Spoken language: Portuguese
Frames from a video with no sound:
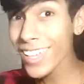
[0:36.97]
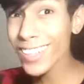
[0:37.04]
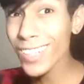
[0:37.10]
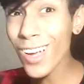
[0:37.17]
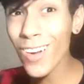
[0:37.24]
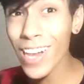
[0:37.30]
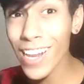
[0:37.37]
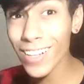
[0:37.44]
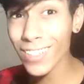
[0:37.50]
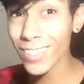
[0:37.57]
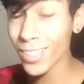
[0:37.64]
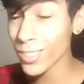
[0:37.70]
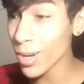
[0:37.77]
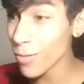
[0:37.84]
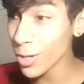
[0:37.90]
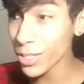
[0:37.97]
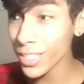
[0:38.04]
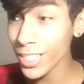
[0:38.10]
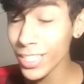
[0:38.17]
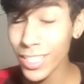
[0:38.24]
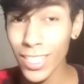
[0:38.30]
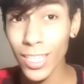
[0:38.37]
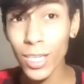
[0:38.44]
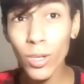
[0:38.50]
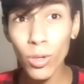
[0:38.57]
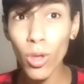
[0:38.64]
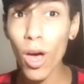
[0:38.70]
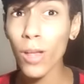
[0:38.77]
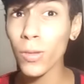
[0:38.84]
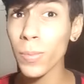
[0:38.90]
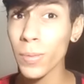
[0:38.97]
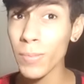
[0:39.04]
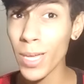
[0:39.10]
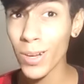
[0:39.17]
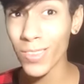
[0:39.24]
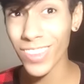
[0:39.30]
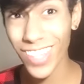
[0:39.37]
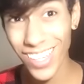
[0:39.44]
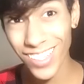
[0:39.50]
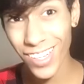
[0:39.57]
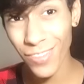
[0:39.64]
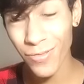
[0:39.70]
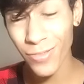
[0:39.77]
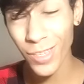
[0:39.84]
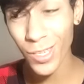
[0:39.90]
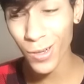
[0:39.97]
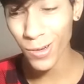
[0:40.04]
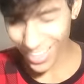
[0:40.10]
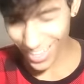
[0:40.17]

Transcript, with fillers: Então, galera, se assim, só, voltei aqui e o nosso primeiro desafio